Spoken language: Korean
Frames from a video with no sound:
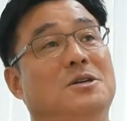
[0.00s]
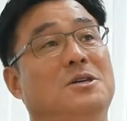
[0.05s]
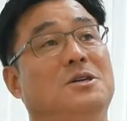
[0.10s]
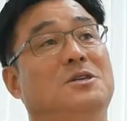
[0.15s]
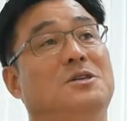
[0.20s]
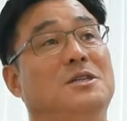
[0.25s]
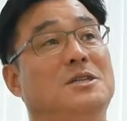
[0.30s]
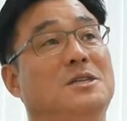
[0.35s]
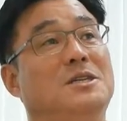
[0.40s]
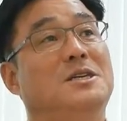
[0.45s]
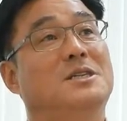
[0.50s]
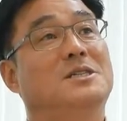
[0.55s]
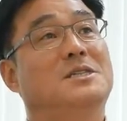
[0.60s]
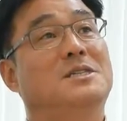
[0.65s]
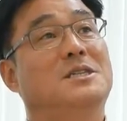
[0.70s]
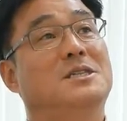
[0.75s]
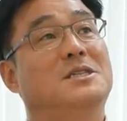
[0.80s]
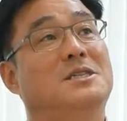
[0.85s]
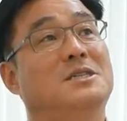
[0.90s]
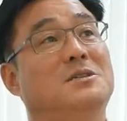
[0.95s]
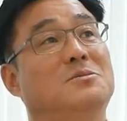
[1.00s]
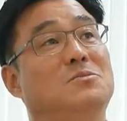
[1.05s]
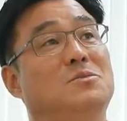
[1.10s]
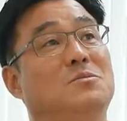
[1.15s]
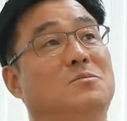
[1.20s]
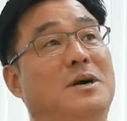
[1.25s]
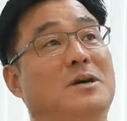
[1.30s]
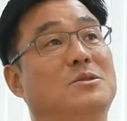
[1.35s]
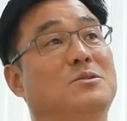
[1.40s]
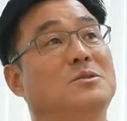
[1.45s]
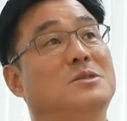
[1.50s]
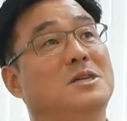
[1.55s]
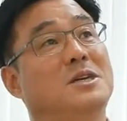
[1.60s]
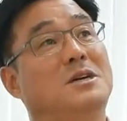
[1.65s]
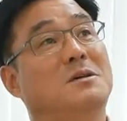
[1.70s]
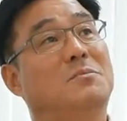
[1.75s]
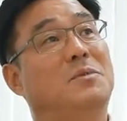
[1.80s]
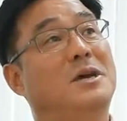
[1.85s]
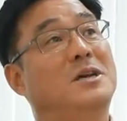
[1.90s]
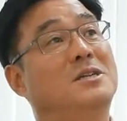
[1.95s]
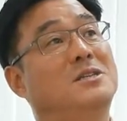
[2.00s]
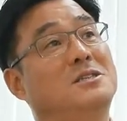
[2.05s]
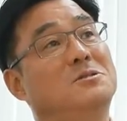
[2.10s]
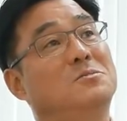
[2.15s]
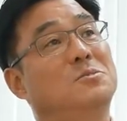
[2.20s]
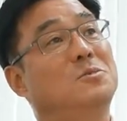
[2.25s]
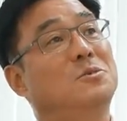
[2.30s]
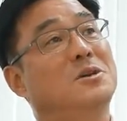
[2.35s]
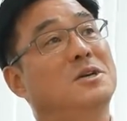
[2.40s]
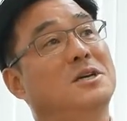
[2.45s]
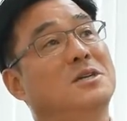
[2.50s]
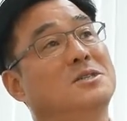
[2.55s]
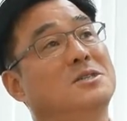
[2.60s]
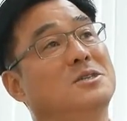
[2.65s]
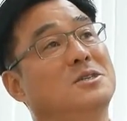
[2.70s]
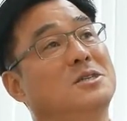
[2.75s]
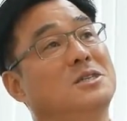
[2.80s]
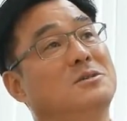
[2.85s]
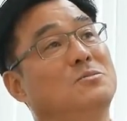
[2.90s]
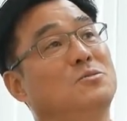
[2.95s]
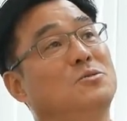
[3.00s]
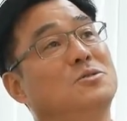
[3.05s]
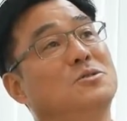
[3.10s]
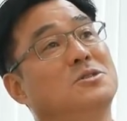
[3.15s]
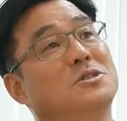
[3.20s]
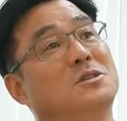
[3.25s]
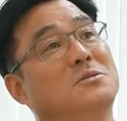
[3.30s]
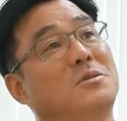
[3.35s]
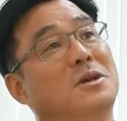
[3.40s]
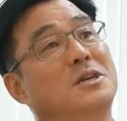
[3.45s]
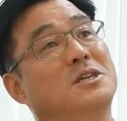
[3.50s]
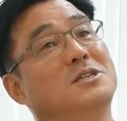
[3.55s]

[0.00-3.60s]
이런 인더스트리 지금 뭐 반도체가 125개에서 15년 전에